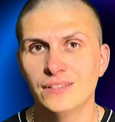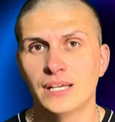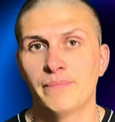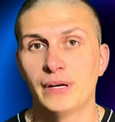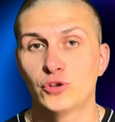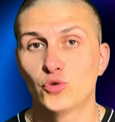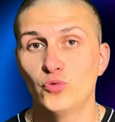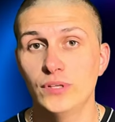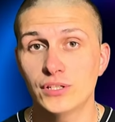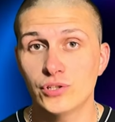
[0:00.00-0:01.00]
я
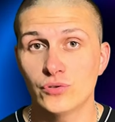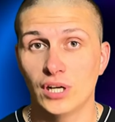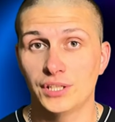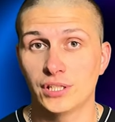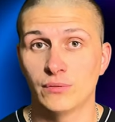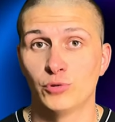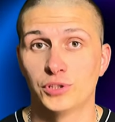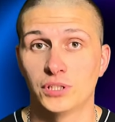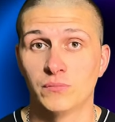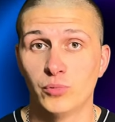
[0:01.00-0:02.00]
бету-версию, она
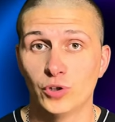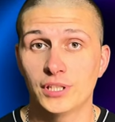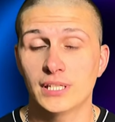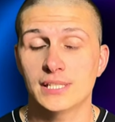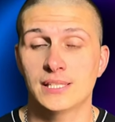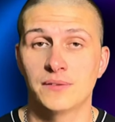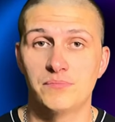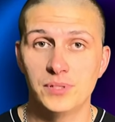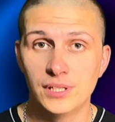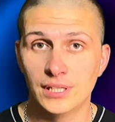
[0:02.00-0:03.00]
работает бодро,
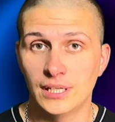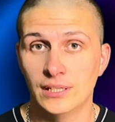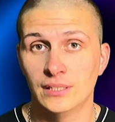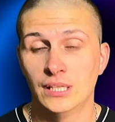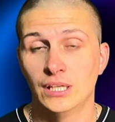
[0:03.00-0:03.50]
стабильно,